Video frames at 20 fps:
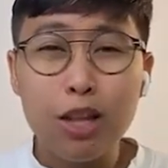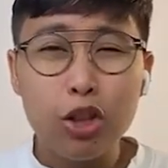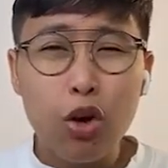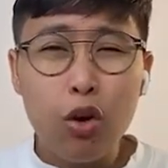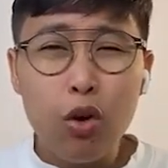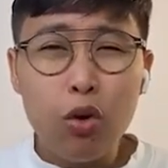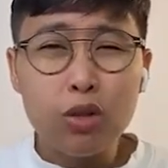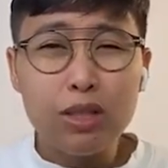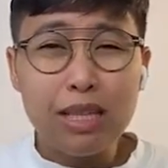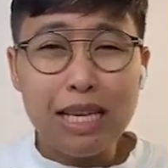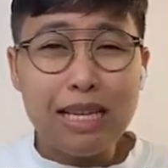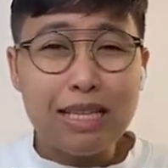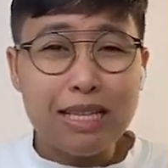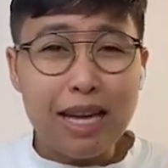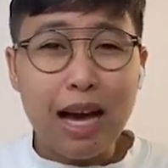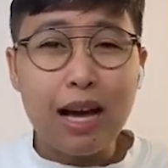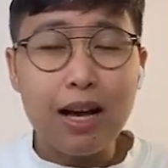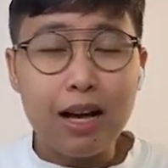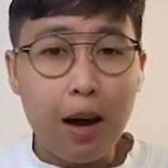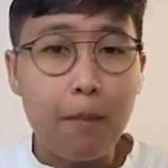ไม่ต้องจริ
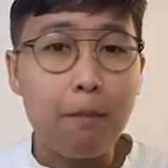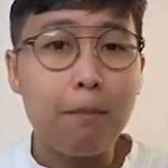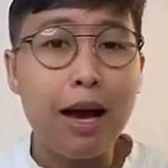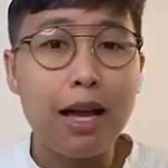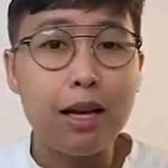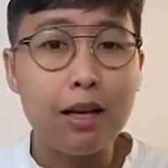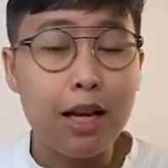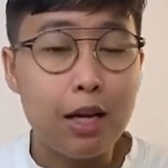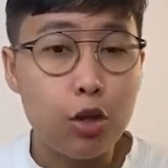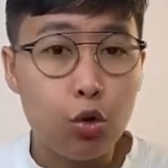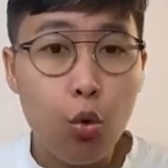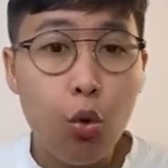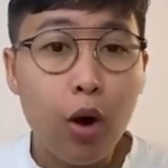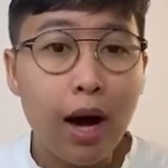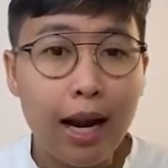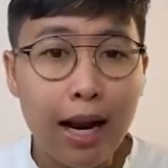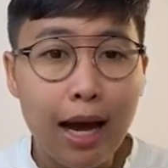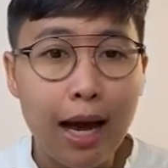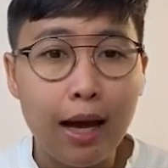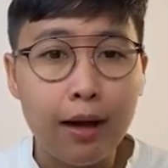งจังกับมันใน
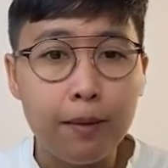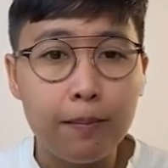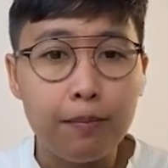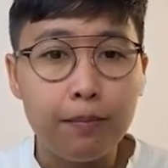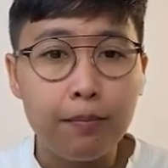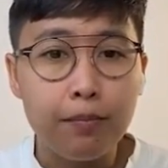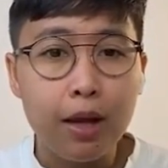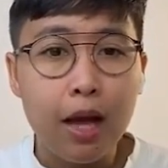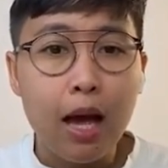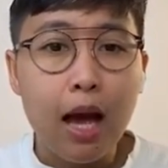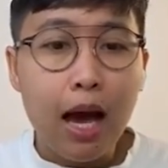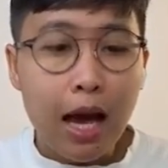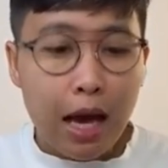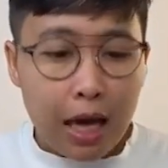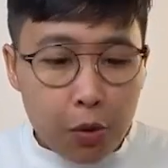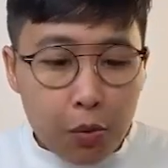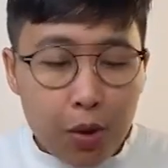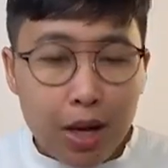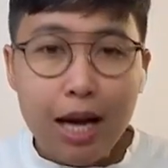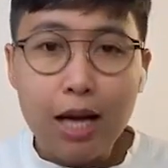ทุกขณะ
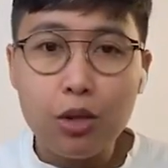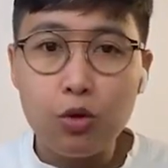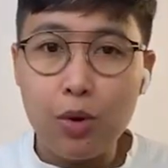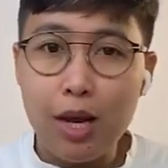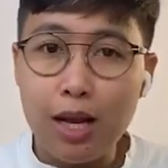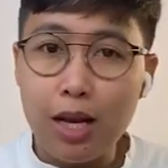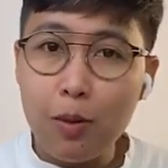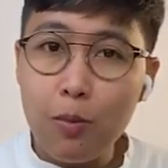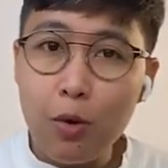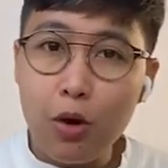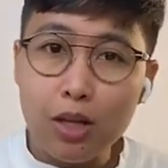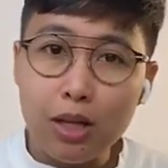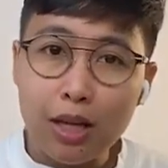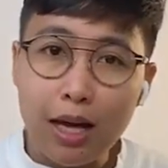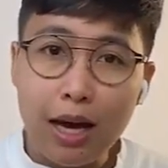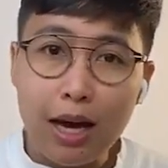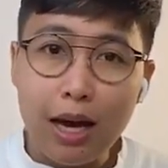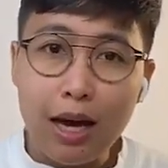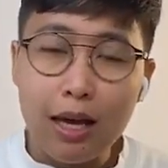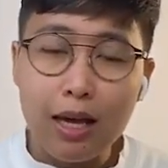ให้เวลาตัวเองได้ผ่อ
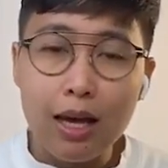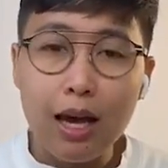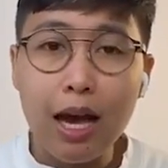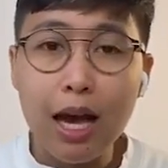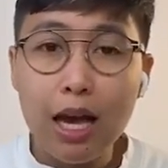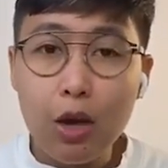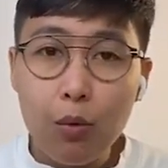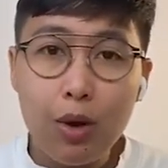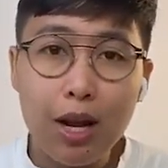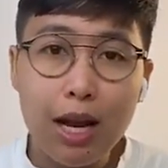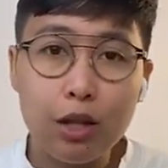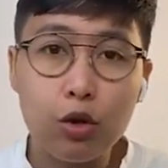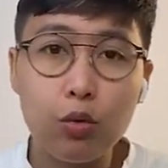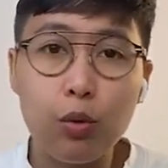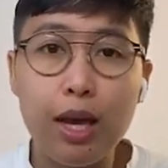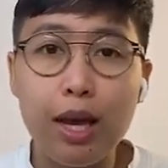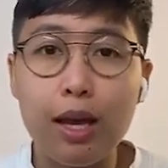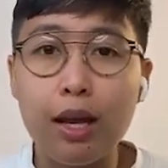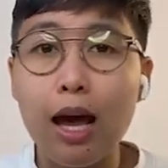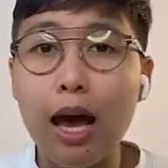นคลาย ให้เวลา
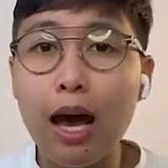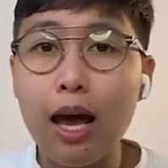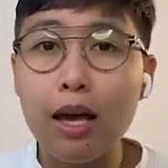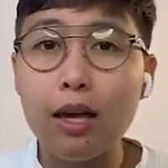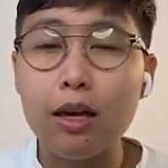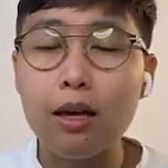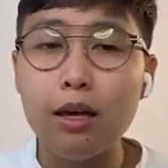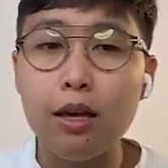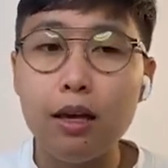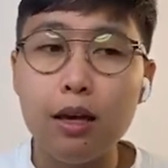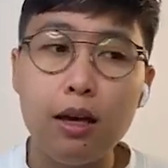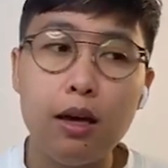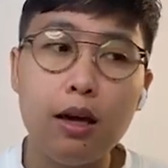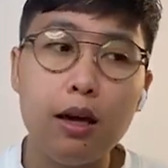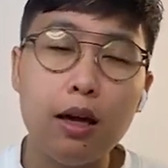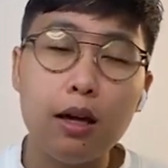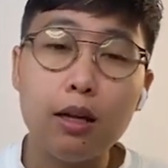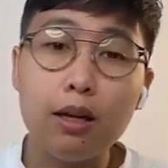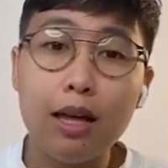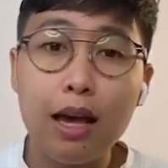ตัวเองได้
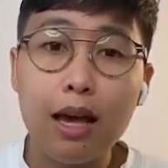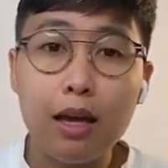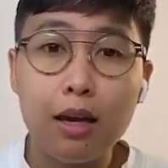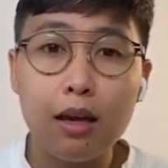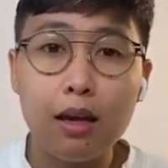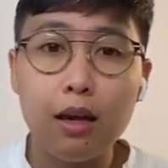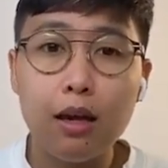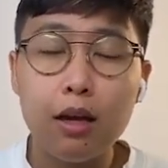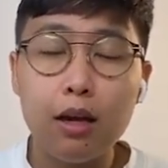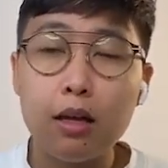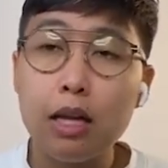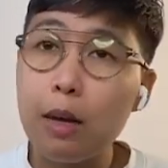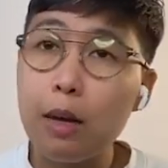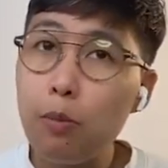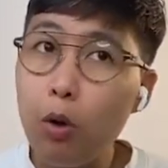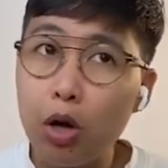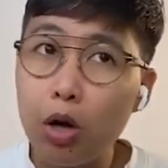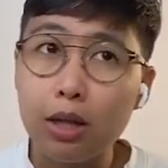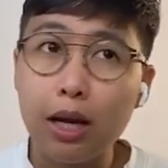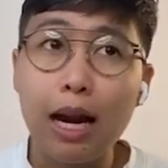ได้
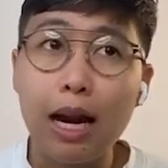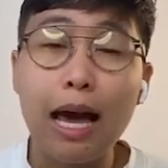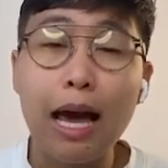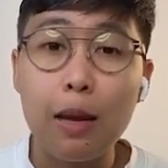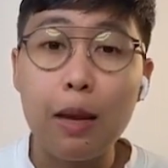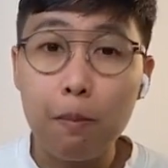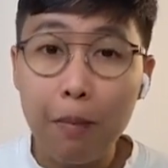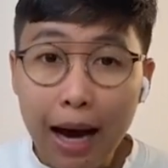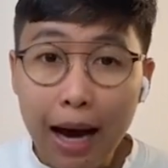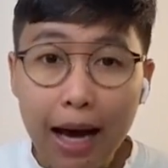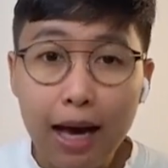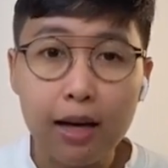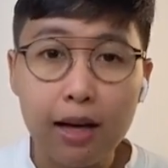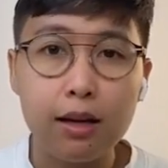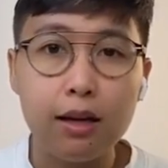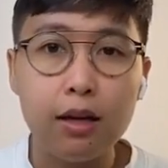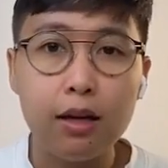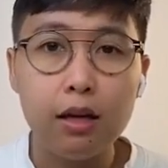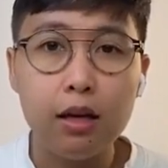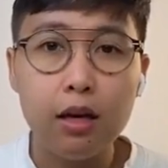ได้ผ่อนคลายบ้า
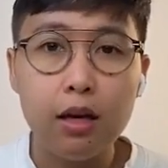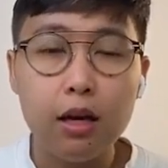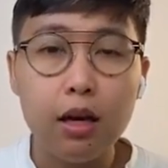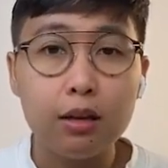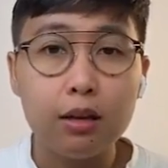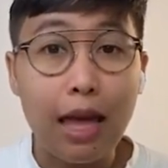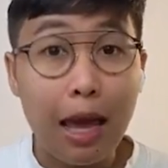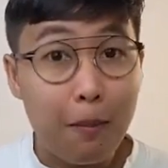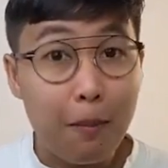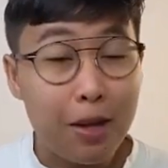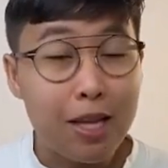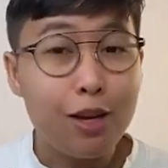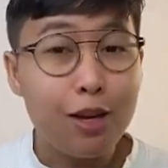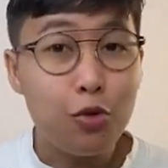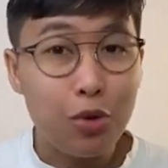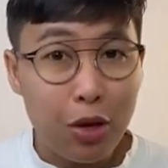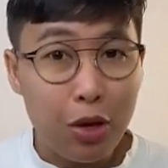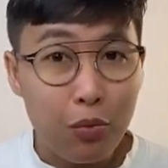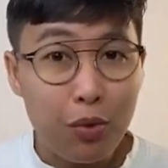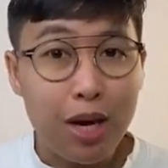ง แต่มัน
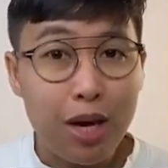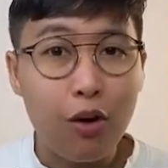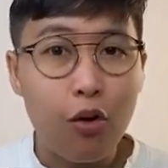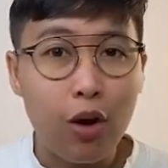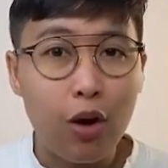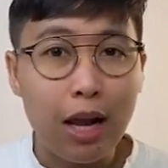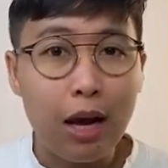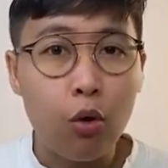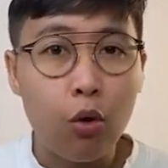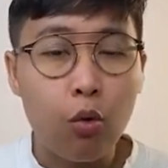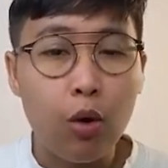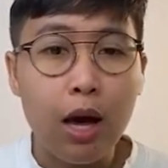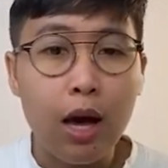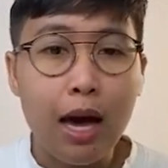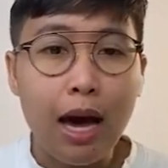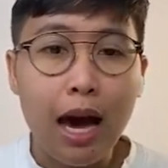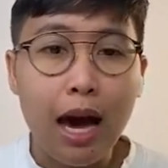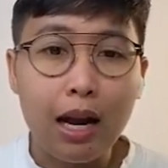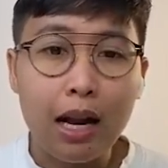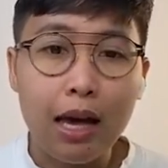ยังอยู่ในเวของเรา
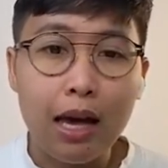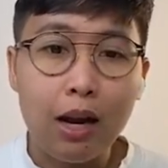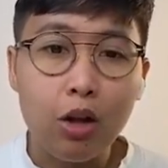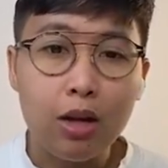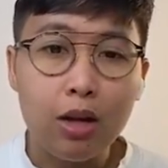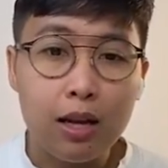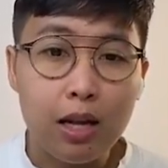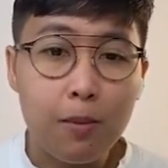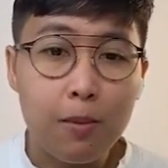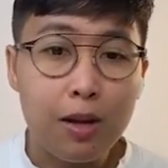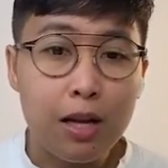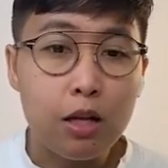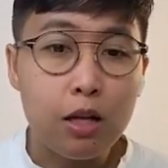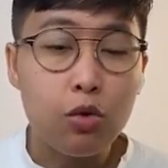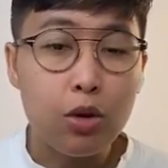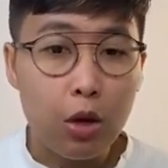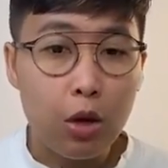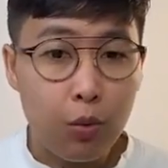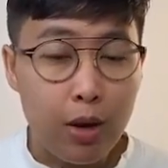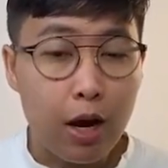อะไรก็แล้วแต่ที่มัน
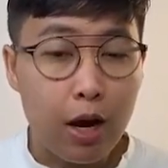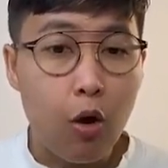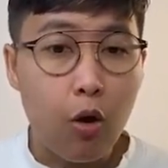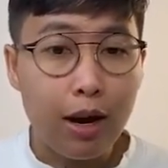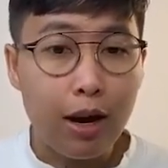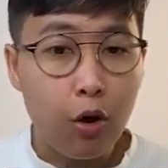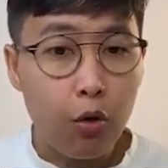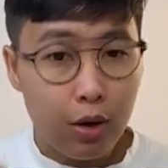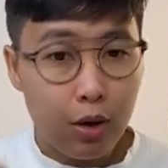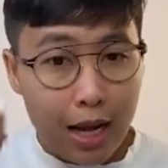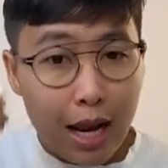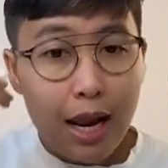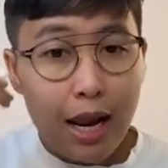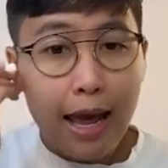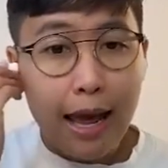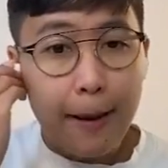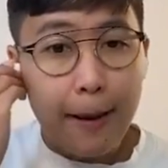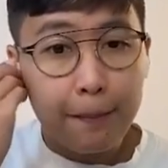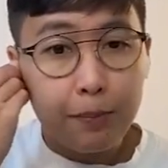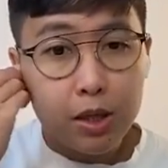ยังอยู่ในเวของเรา นั่
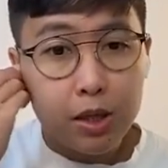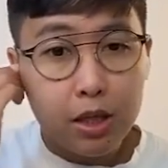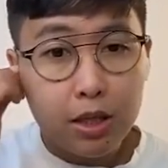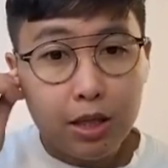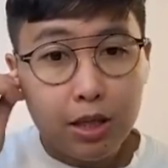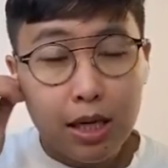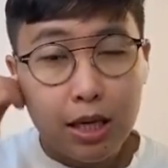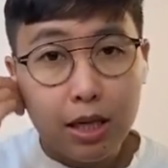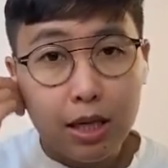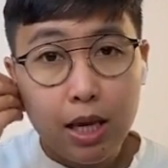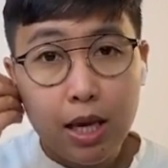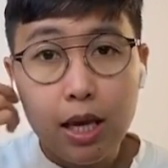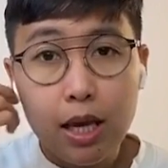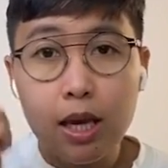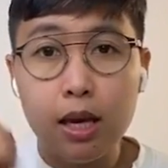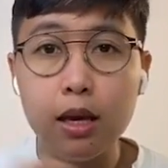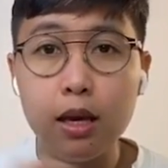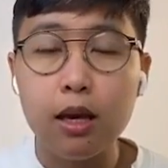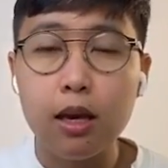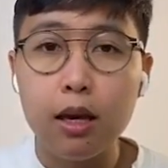นแหละ คือสิ่ง
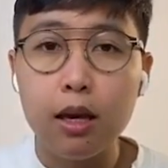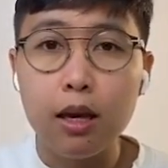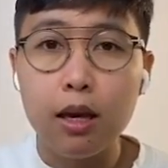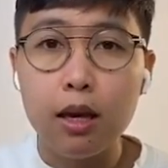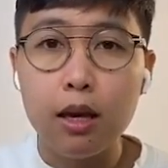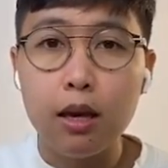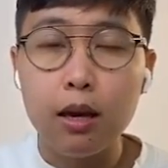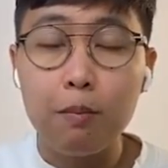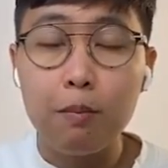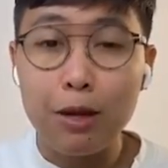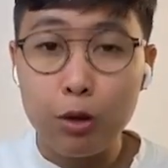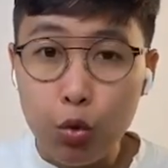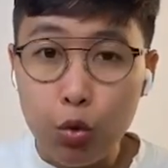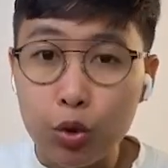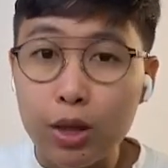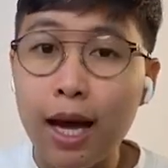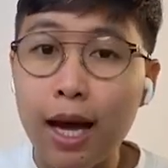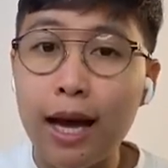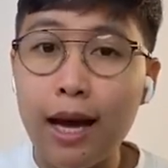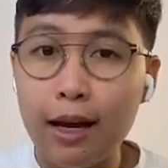ที่มัน
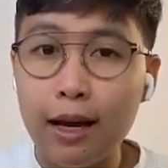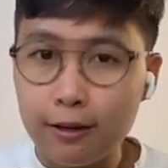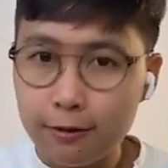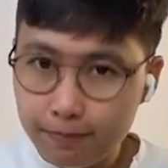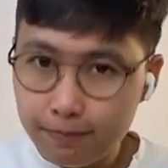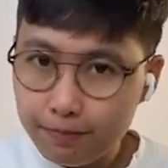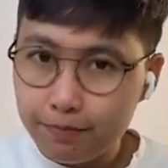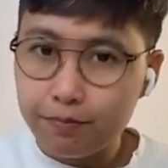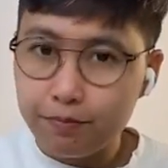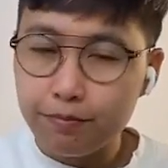ถูกทาง